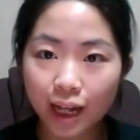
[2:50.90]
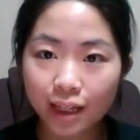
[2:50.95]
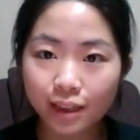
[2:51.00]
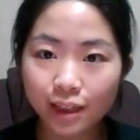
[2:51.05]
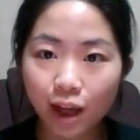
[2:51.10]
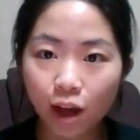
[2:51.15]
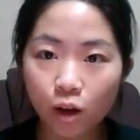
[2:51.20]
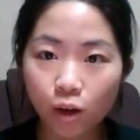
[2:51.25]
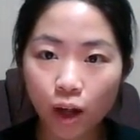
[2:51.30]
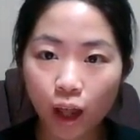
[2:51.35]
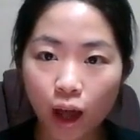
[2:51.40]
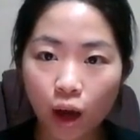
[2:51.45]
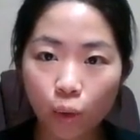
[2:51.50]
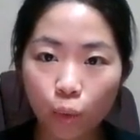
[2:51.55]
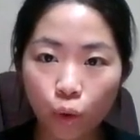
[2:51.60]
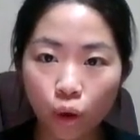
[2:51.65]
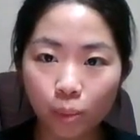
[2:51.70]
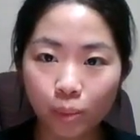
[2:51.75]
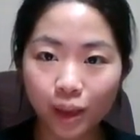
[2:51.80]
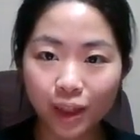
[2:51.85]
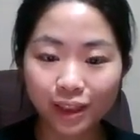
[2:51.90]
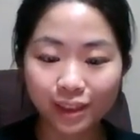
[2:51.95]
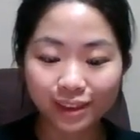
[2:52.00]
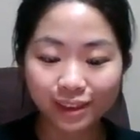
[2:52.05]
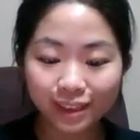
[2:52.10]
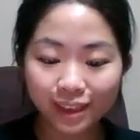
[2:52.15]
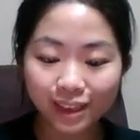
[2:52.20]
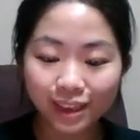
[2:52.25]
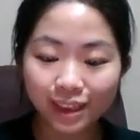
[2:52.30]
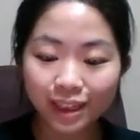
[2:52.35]
看到了我
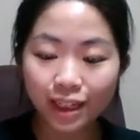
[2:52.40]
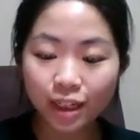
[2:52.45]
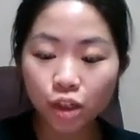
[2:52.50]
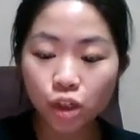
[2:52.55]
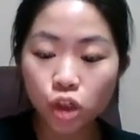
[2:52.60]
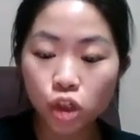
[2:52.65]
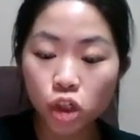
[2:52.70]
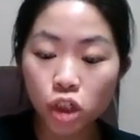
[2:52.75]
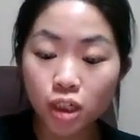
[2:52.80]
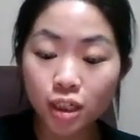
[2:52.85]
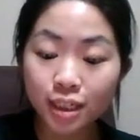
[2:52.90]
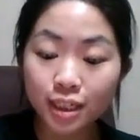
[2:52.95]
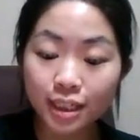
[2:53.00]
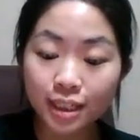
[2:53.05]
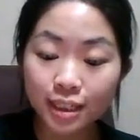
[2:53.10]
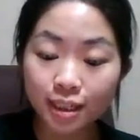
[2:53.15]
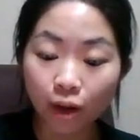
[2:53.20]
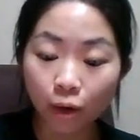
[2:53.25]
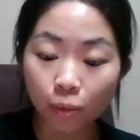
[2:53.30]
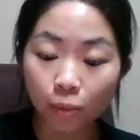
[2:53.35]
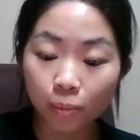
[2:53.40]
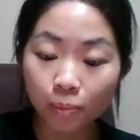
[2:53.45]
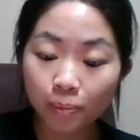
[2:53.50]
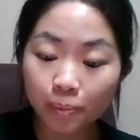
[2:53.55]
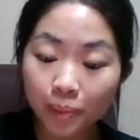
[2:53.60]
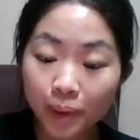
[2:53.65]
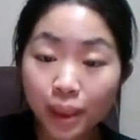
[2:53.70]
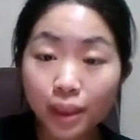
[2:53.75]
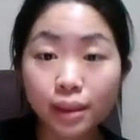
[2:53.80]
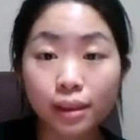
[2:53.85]
们第一只小
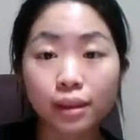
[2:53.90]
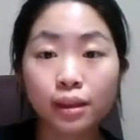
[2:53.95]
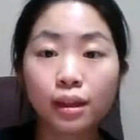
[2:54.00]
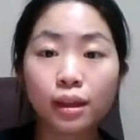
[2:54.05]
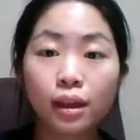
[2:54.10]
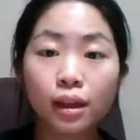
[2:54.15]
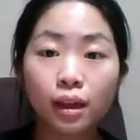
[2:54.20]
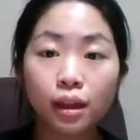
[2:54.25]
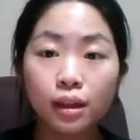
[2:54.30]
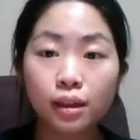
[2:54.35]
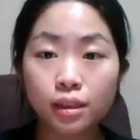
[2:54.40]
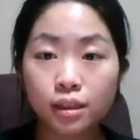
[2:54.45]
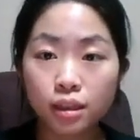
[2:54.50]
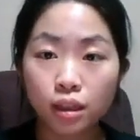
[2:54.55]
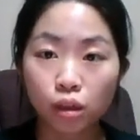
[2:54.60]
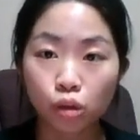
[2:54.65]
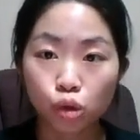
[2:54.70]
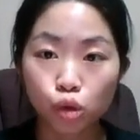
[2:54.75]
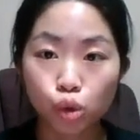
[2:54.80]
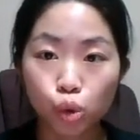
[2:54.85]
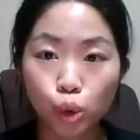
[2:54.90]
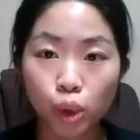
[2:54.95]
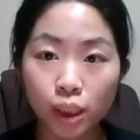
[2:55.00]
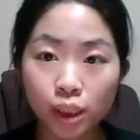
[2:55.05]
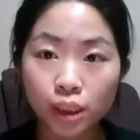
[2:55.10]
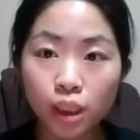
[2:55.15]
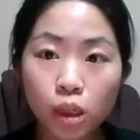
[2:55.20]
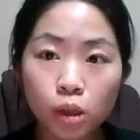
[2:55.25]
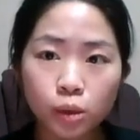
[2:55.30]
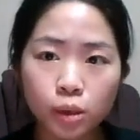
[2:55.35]
笨。小猪
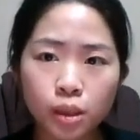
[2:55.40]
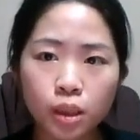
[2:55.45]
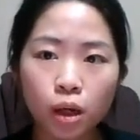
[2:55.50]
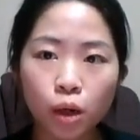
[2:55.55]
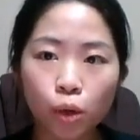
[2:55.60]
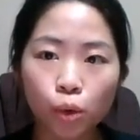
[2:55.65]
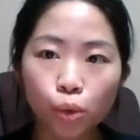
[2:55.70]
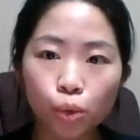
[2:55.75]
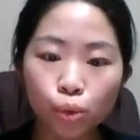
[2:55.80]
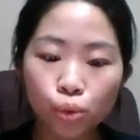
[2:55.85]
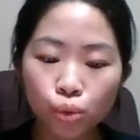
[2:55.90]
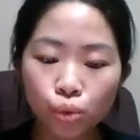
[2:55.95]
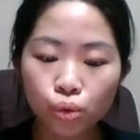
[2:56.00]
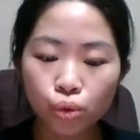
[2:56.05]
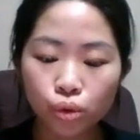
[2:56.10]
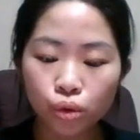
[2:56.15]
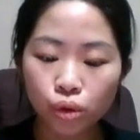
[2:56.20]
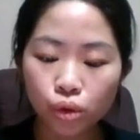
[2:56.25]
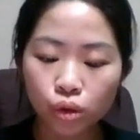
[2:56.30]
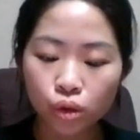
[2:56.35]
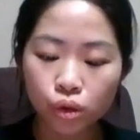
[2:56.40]
的稻草屋。